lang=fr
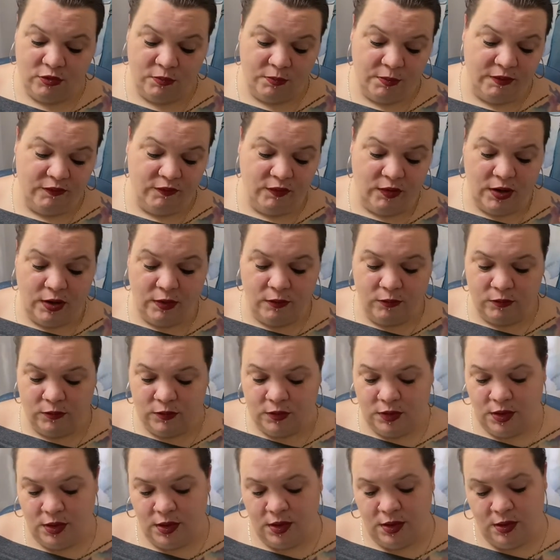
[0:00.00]
ben voilà, on
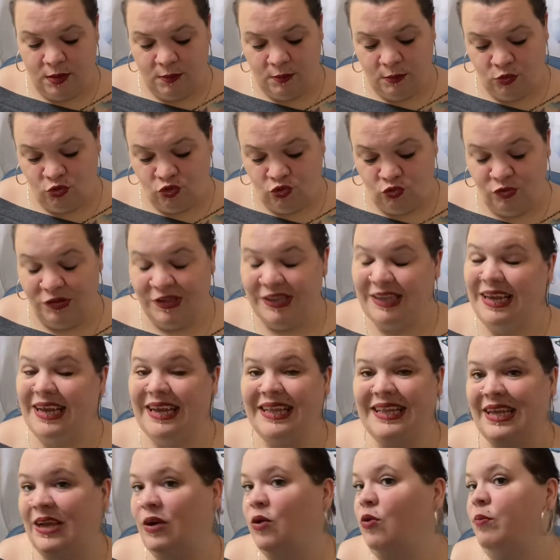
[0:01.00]
a, moi, je suis très,
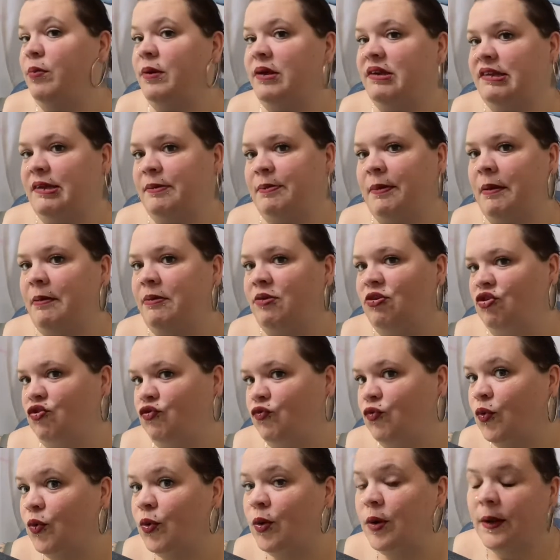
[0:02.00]
très complexée par mes
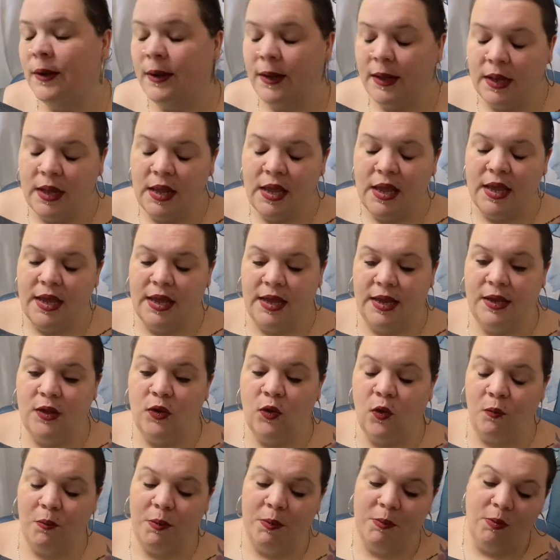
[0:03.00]
cheveux
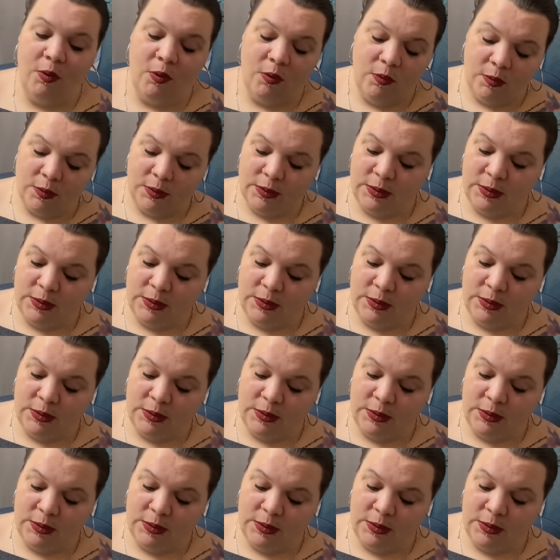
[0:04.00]
énormément.